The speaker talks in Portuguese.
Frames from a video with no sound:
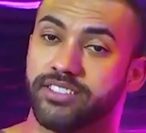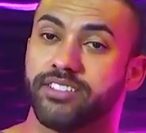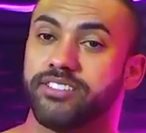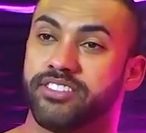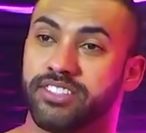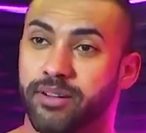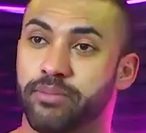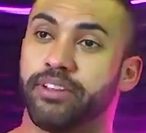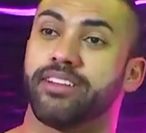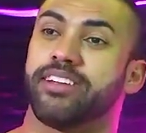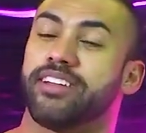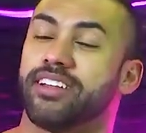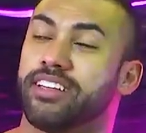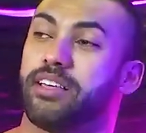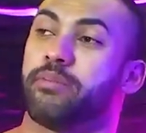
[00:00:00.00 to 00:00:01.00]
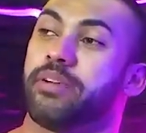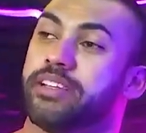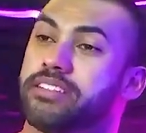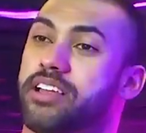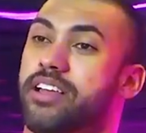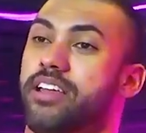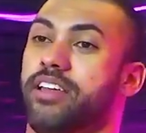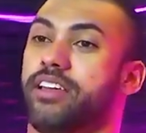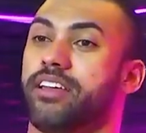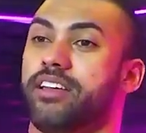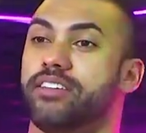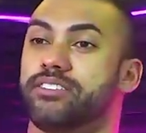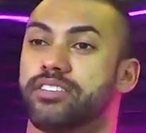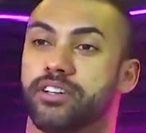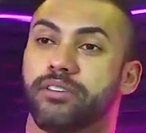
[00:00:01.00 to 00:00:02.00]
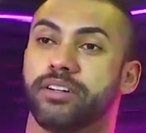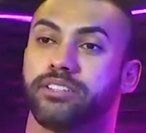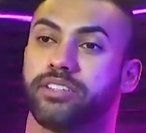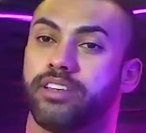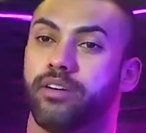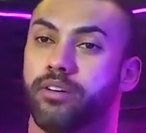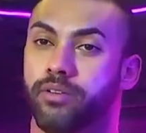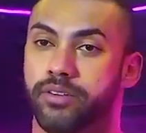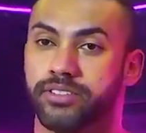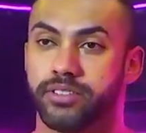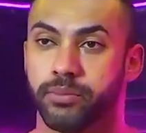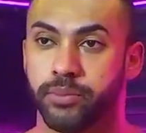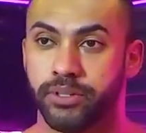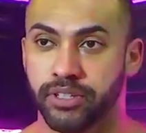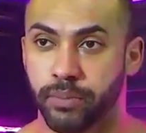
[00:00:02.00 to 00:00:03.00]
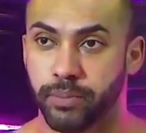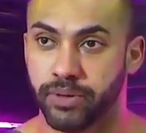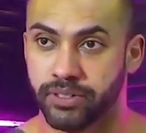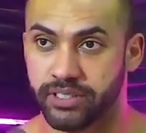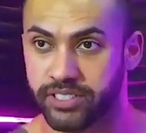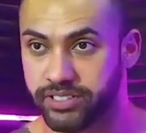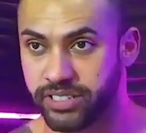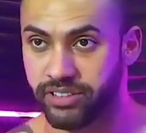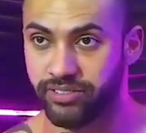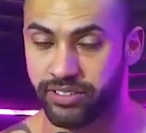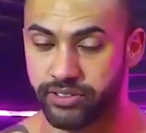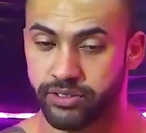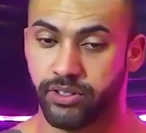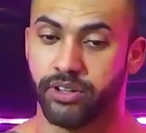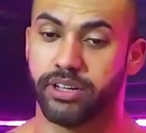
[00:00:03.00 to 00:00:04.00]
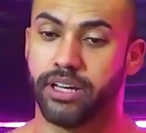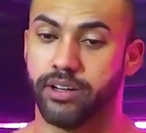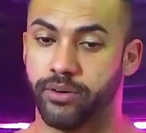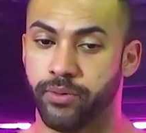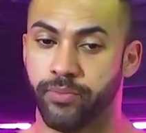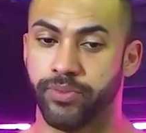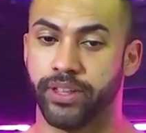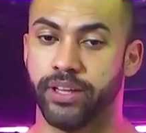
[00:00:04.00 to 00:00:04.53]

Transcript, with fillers: Uhum. A gente está uhum. brincando aqui, mas religião acho que é uma coisa muito importante na vida de qualquer um,